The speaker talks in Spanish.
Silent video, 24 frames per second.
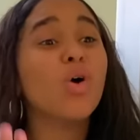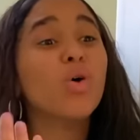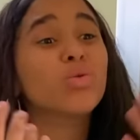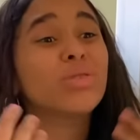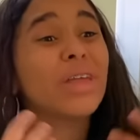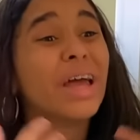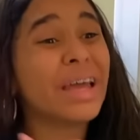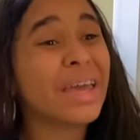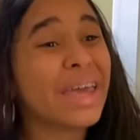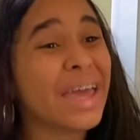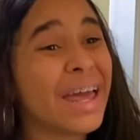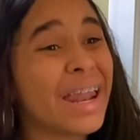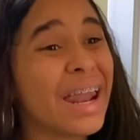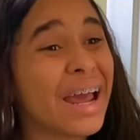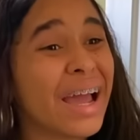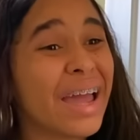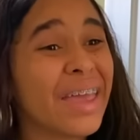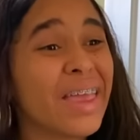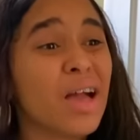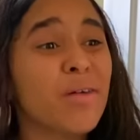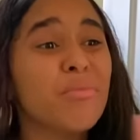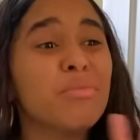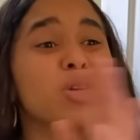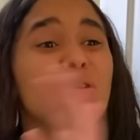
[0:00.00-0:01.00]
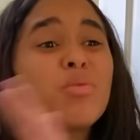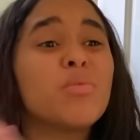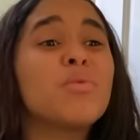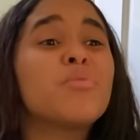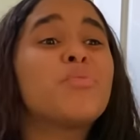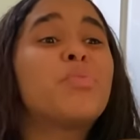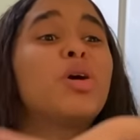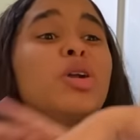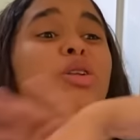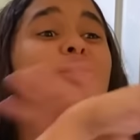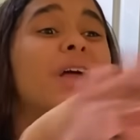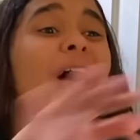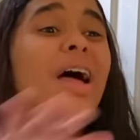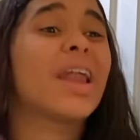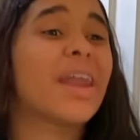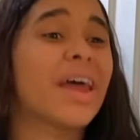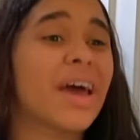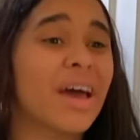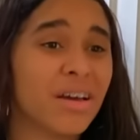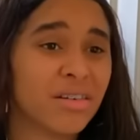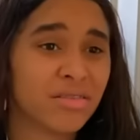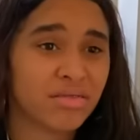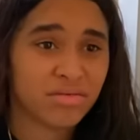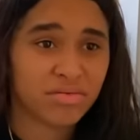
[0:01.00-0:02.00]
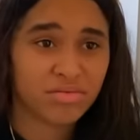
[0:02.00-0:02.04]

lo que usted quiera, que ya a mí no me importa nada.